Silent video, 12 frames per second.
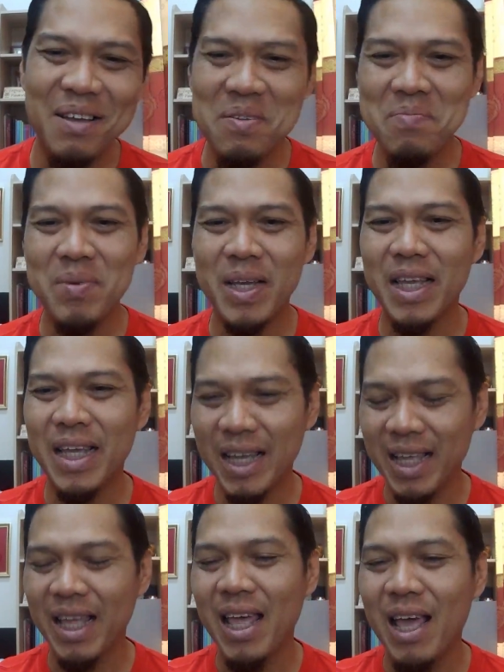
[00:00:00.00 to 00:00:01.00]
เมื่อกี้
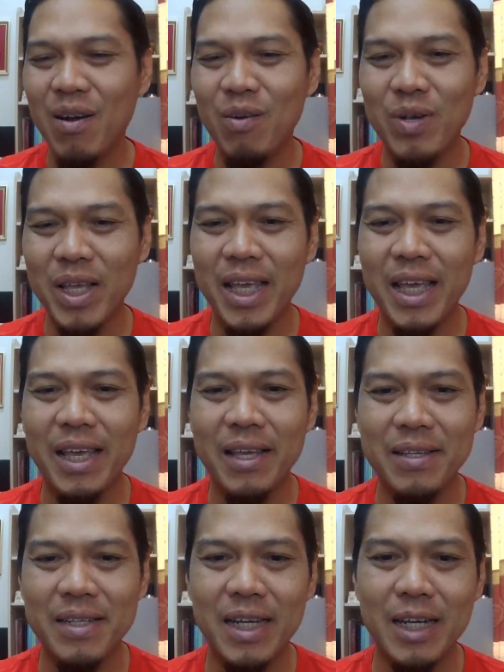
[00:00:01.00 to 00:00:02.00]
โอเค
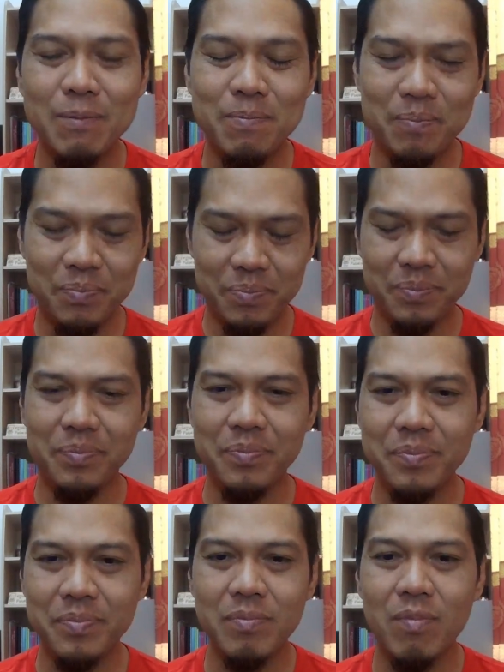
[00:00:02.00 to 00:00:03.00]
นะครับ
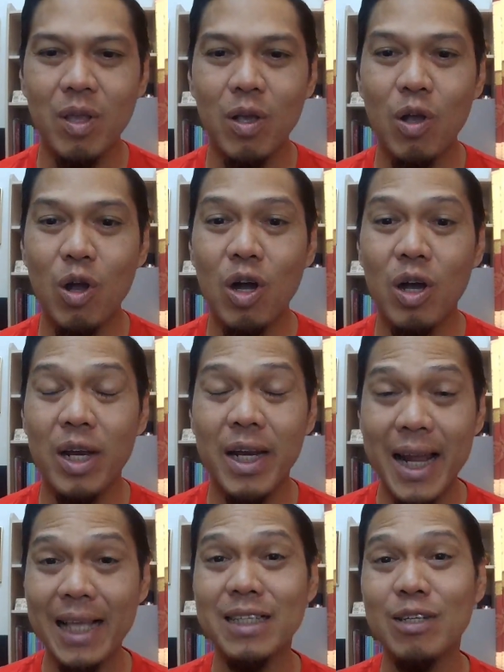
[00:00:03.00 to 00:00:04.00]
ก็
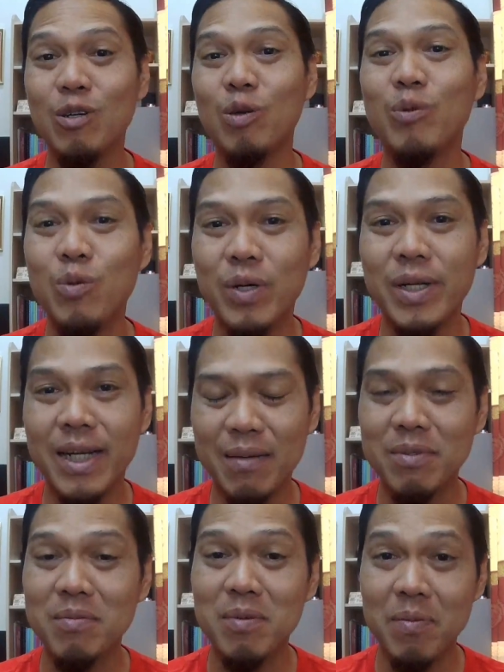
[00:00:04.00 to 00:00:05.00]
น่าจะครบถ้วนนะครั
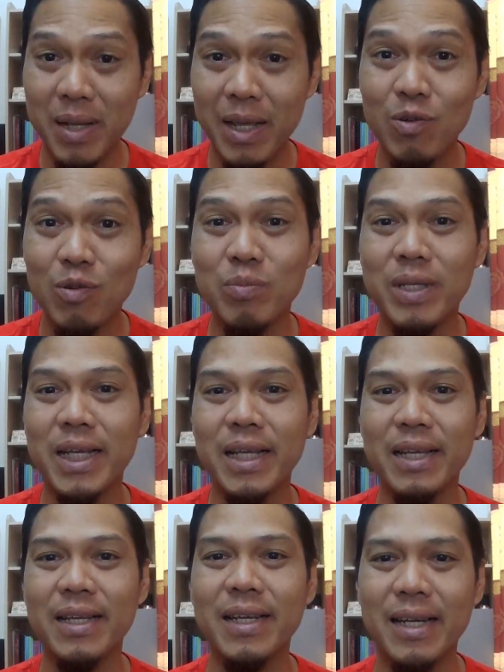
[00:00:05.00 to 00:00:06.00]
บสำหรับเลขกลุ่มนี้
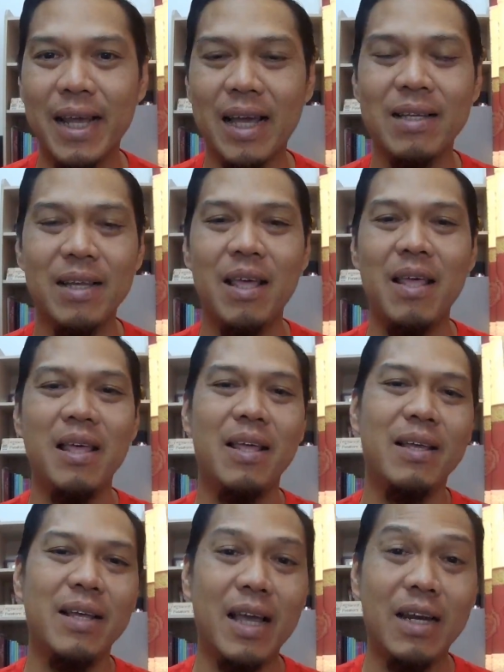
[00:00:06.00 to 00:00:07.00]
นะ
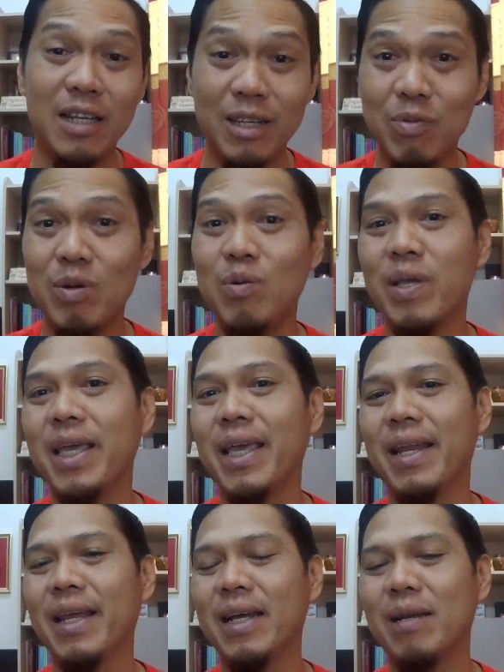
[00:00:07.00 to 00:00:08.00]
การเงินถือว่าโอเค
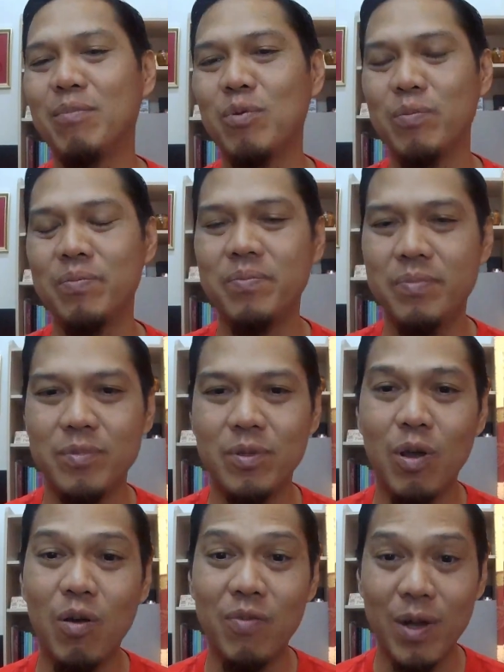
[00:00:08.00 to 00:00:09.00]
นะครับผ
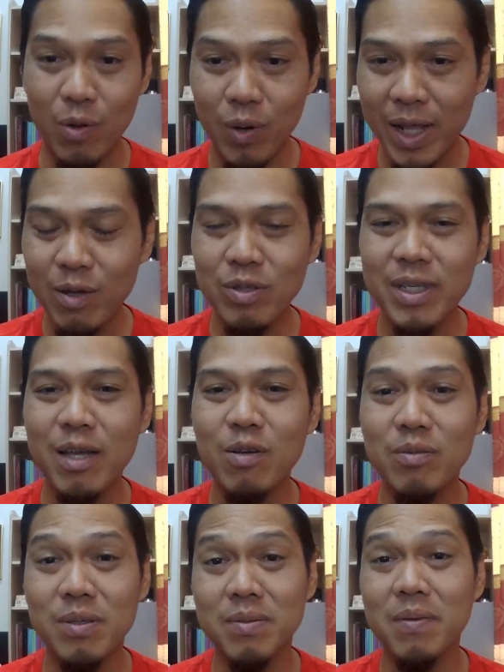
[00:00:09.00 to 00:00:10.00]
ม็ฝากกดไลค์กดแชร์ ก
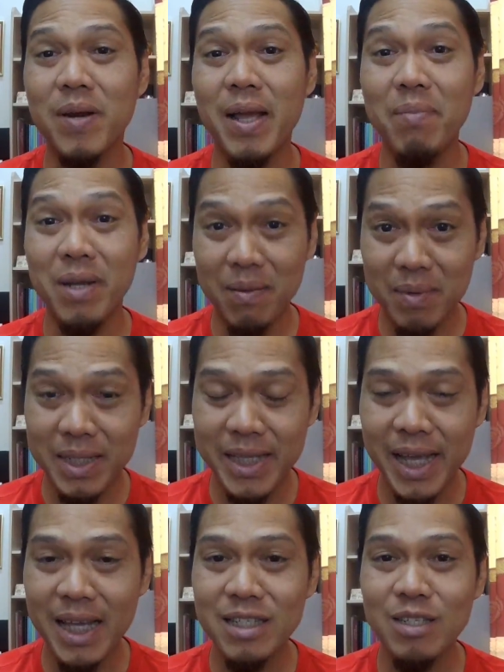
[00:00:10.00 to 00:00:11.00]
ด subscribe เป็นกำลังใจ
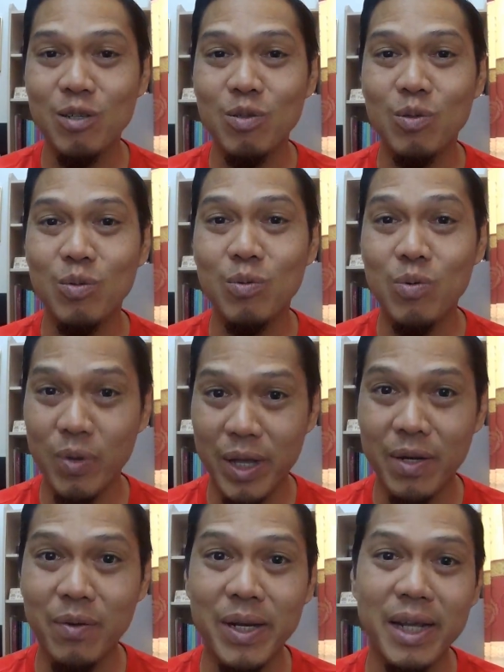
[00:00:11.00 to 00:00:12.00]
ให้ช่อง YouTube ครู
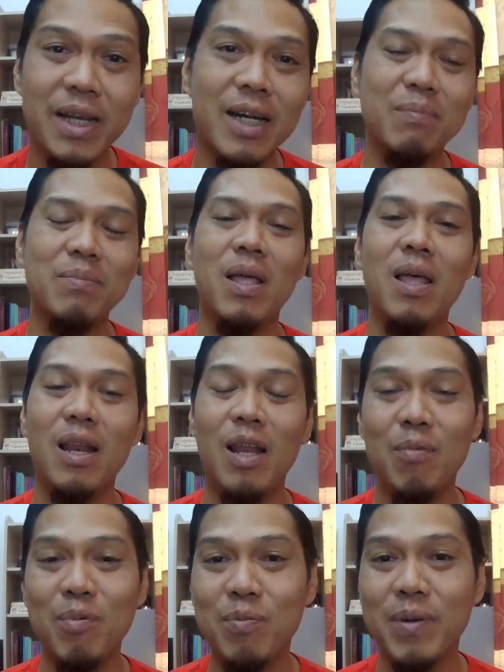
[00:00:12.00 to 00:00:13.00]
อีกด้วยนะครับ
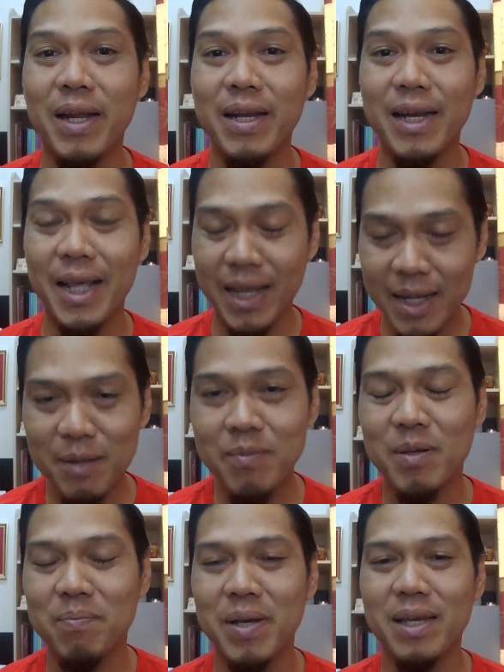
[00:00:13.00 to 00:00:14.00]
แล้วพบกันในคลิป
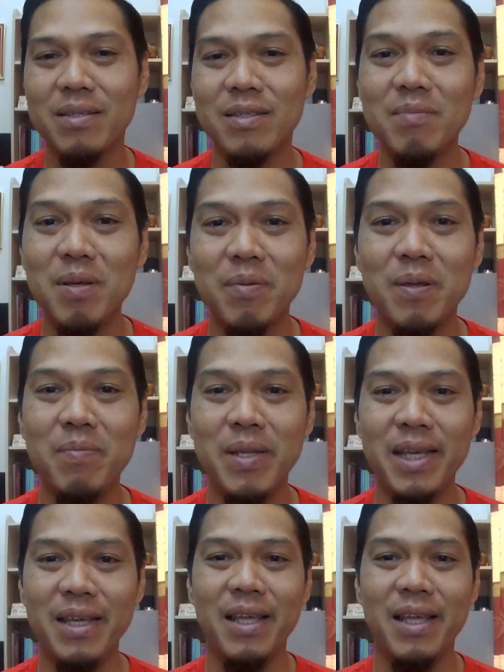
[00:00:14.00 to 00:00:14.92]
ถัดไปสำหรับคลิปนี้